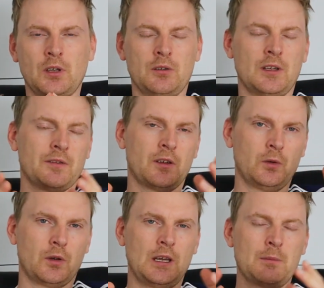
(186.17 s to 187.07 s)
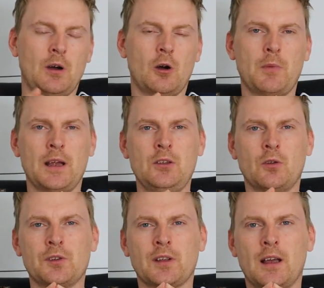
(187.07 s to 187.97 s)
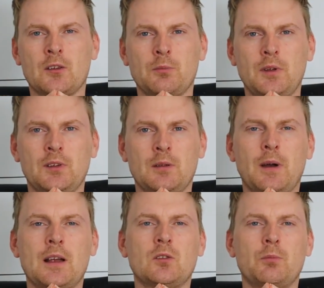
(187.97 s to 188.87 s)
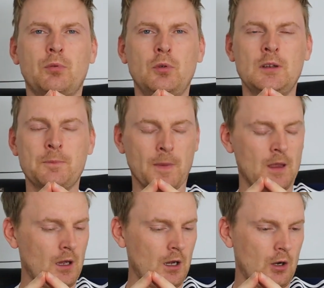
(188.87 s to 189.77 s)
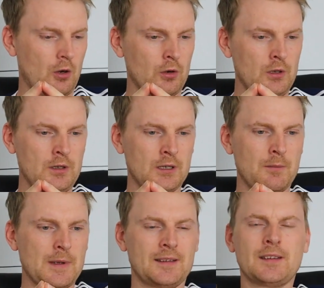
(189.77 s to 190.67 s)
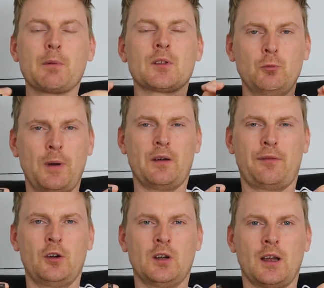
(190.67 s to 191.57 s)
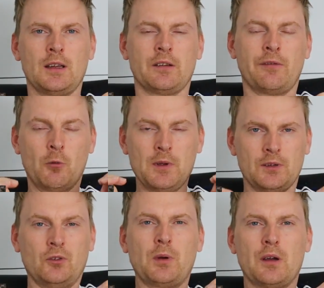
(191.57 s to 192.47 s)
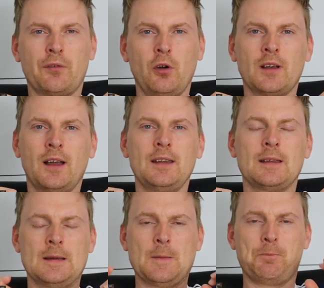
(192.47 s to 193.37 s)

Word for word: Ja, und das versuche ich eben auch meinen Jungs gerade so ein bisschen beizupulen. Und ähm, es ist aber super erfolgreich. Warum ist es super erfolgreich?